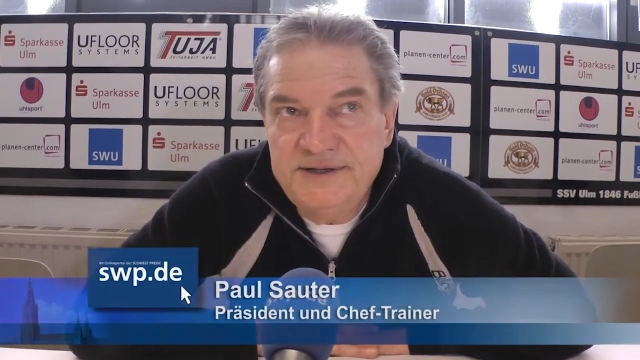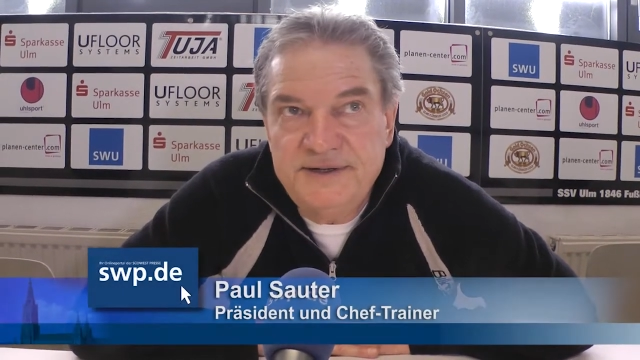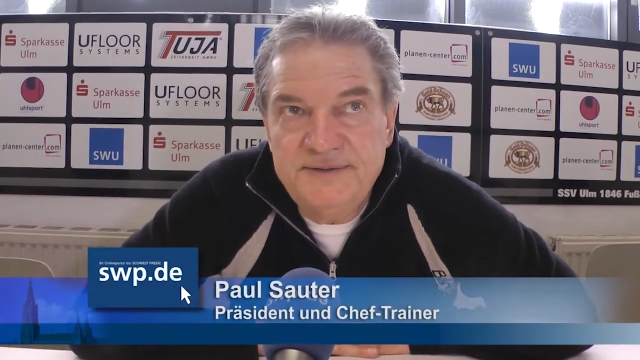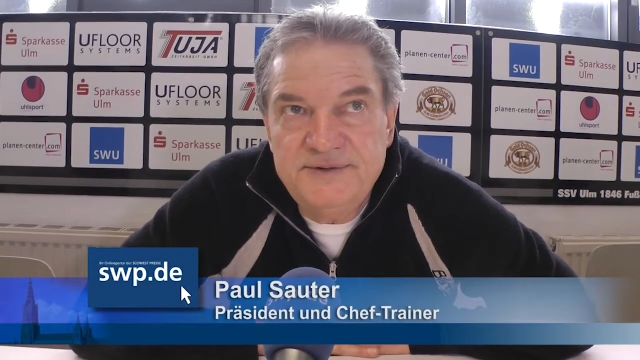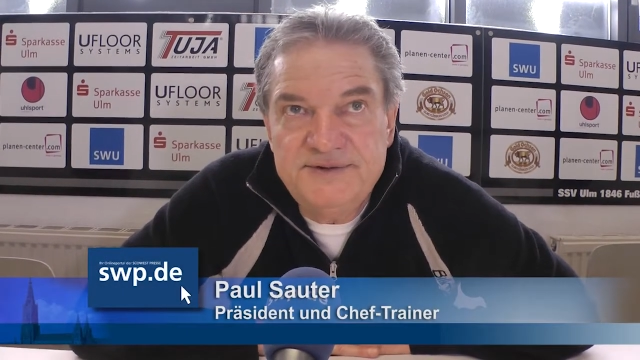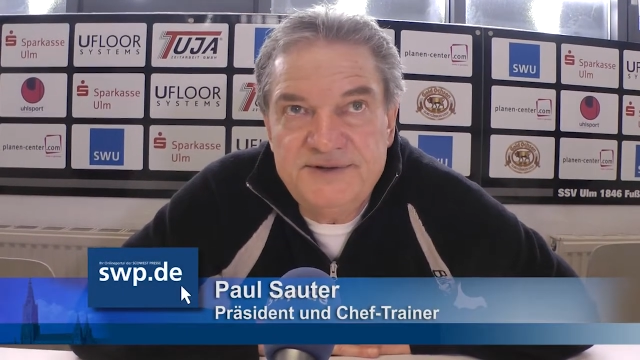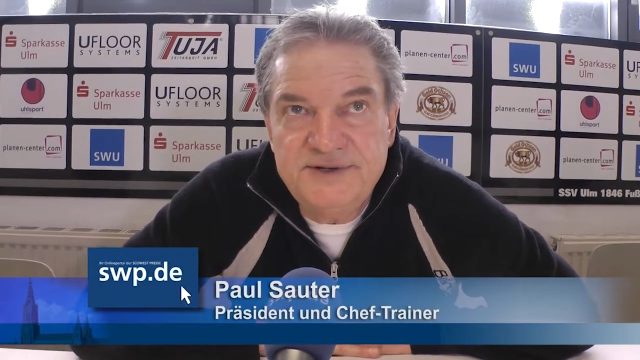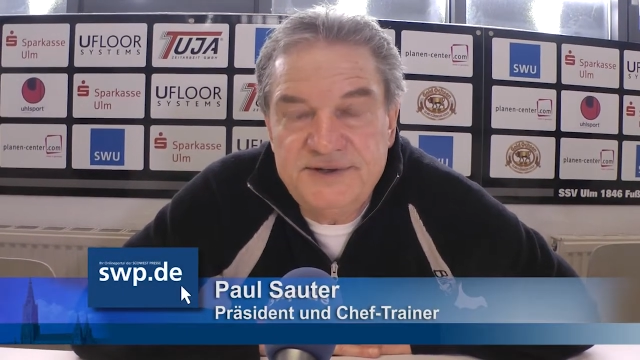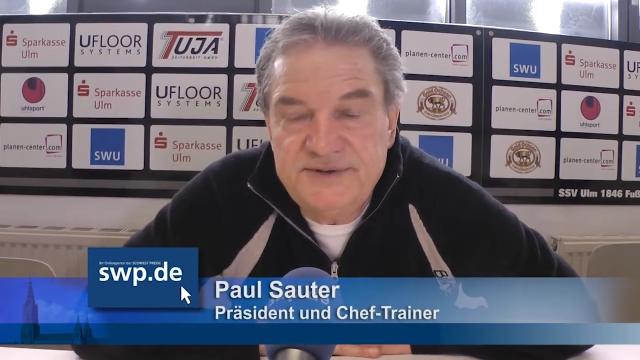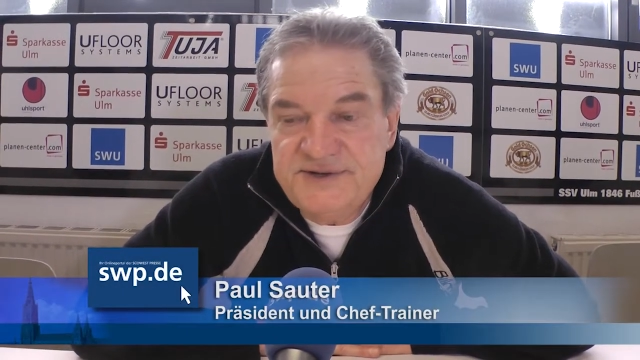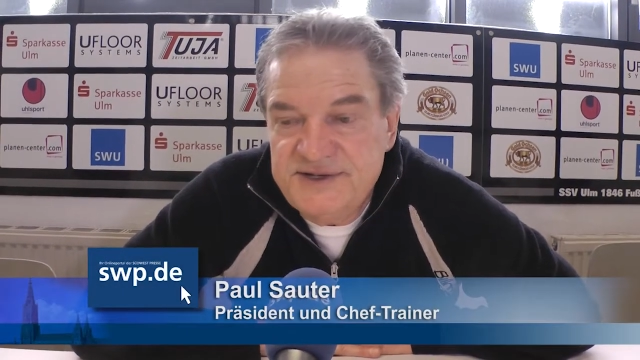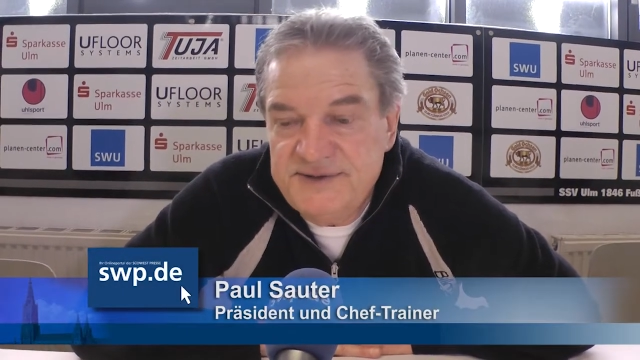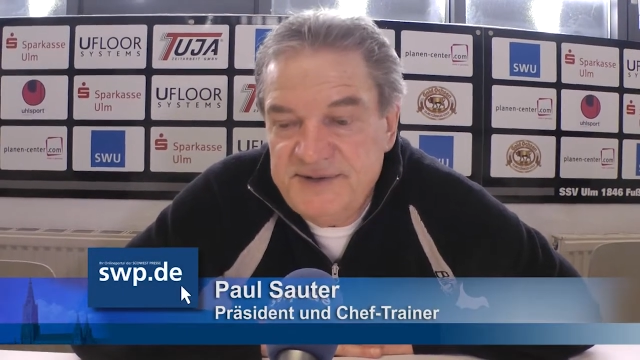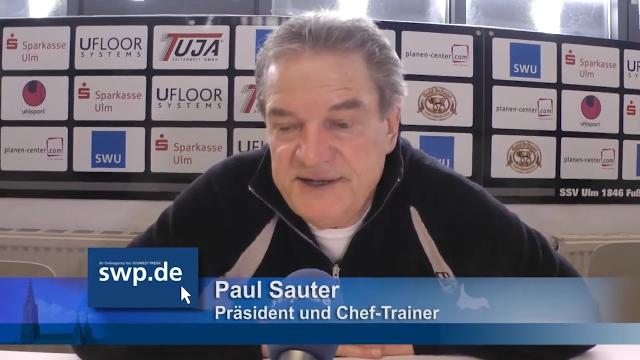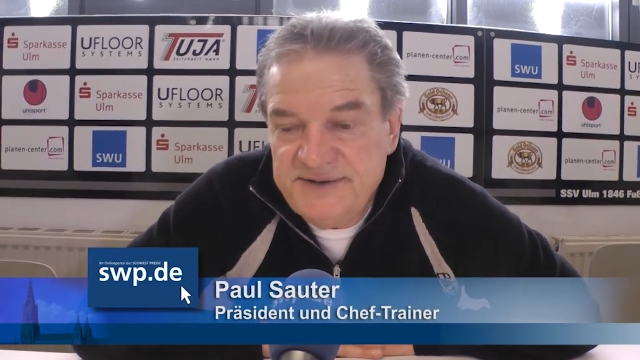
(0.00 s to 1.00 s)
da haben unsere
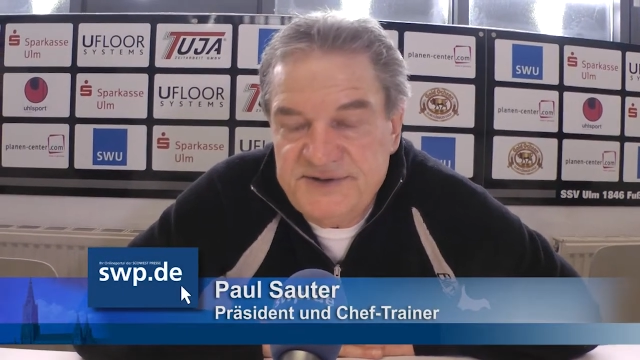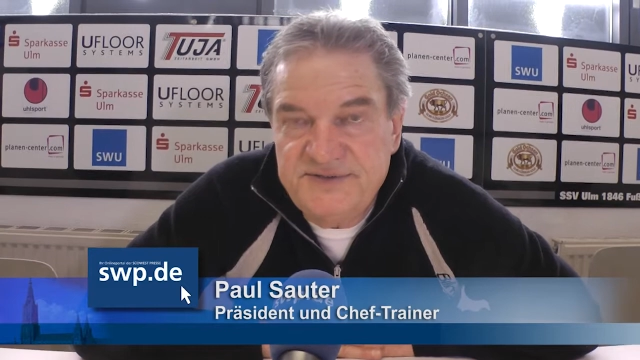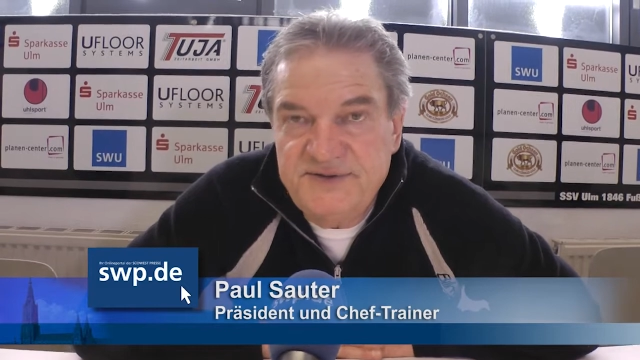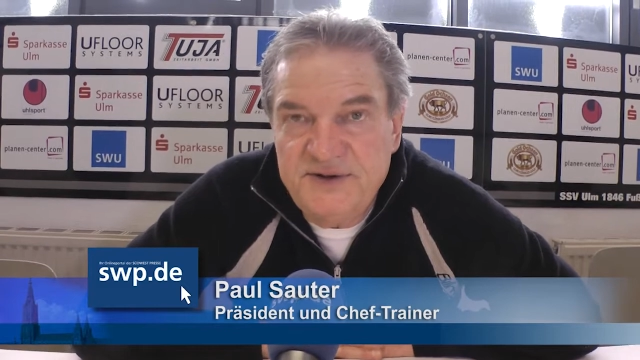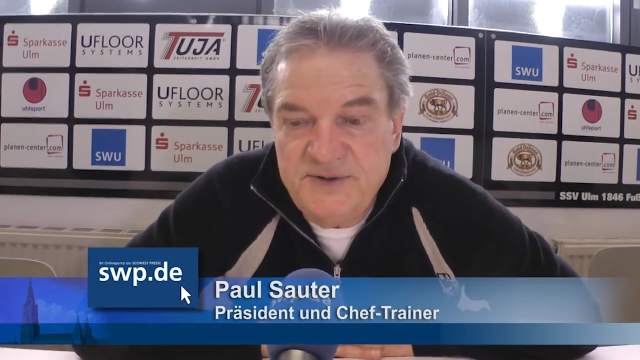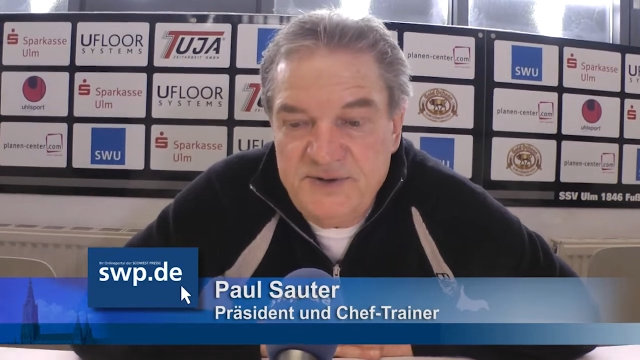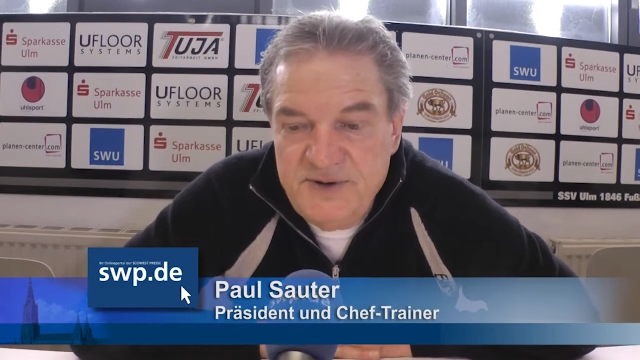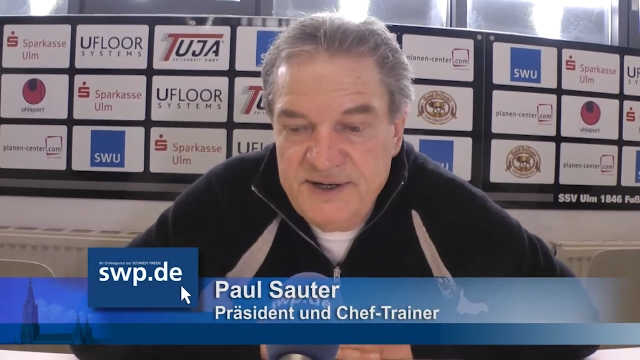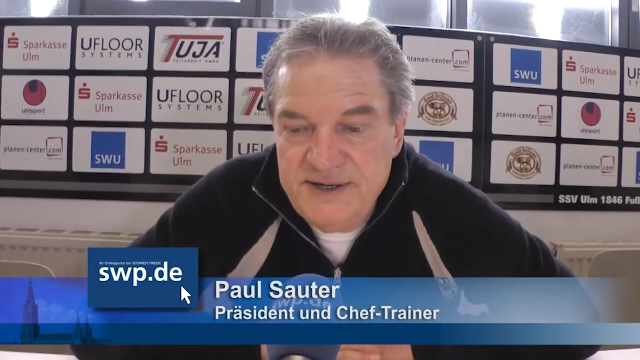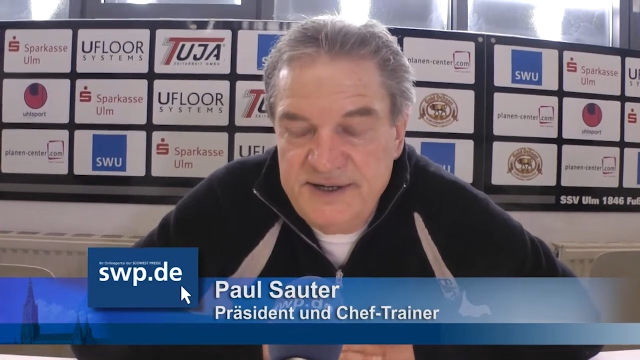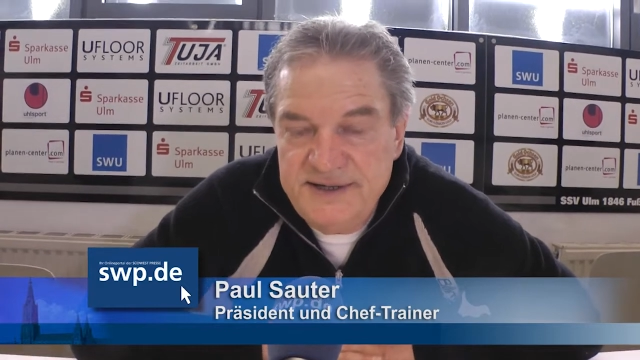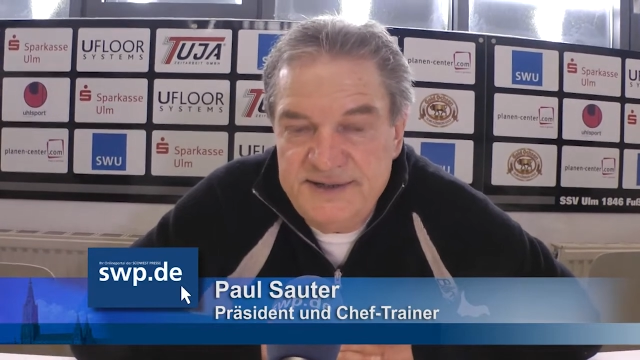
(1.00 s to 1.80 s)
Jungs im Haus verloren.